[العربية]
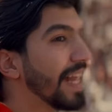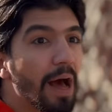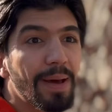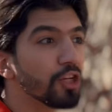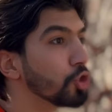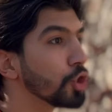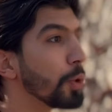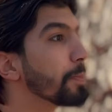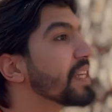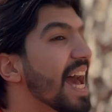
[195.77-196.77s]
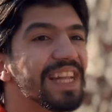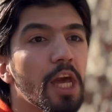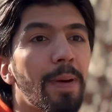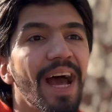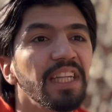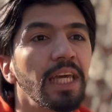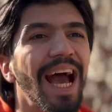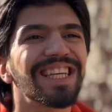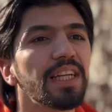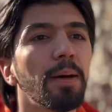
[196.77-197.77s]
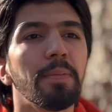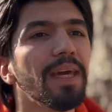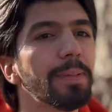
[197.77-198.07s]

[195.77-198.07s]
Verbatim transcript: ما عمش ساندي يا بعني اسرع ببيع